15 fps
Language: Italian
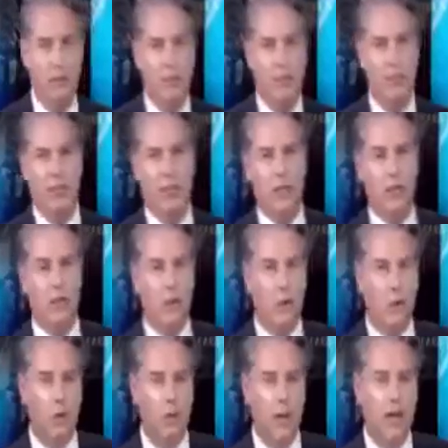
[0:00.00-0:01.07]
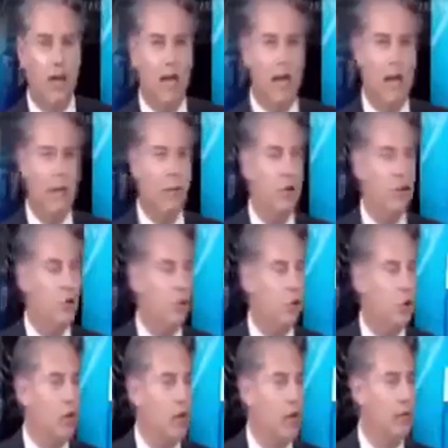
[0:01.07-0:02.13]
mentre Roma ha
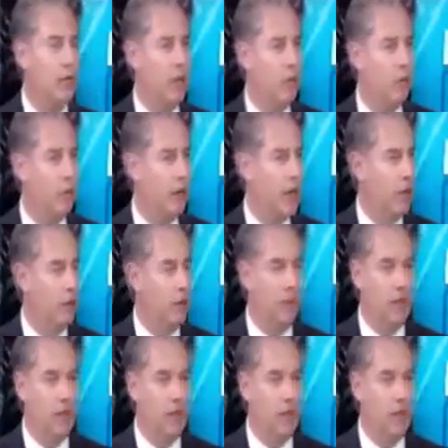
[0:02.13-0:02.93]
bisogno di almeno un paio